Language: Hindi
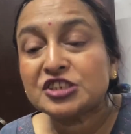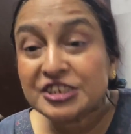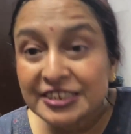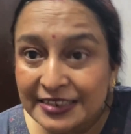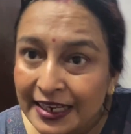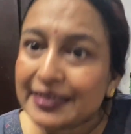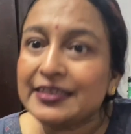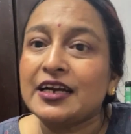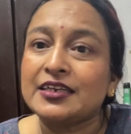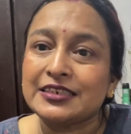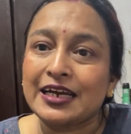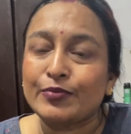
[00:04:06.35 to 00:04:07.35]
जीने दिया
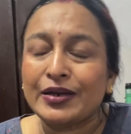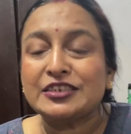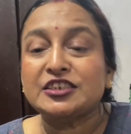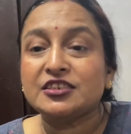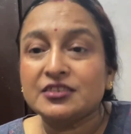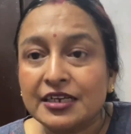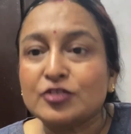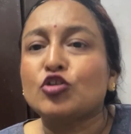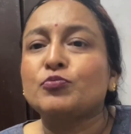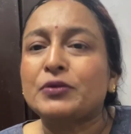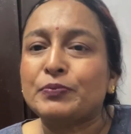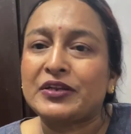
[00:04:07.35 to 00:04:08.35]
जाए भाई जीने दो
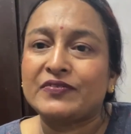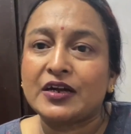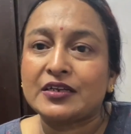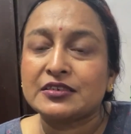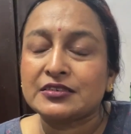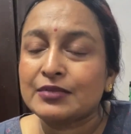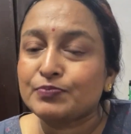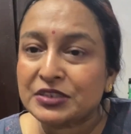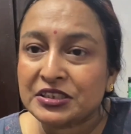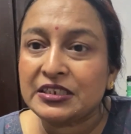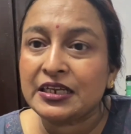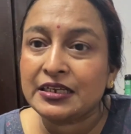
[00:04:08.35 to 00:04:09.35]
अपने परिवार के साथ
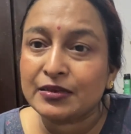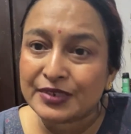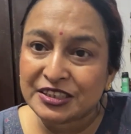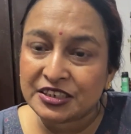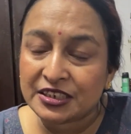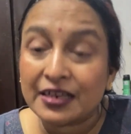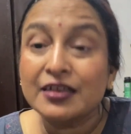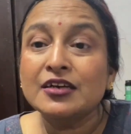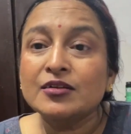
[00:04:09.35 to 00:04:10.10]
पति नहीं है बच्चे हैं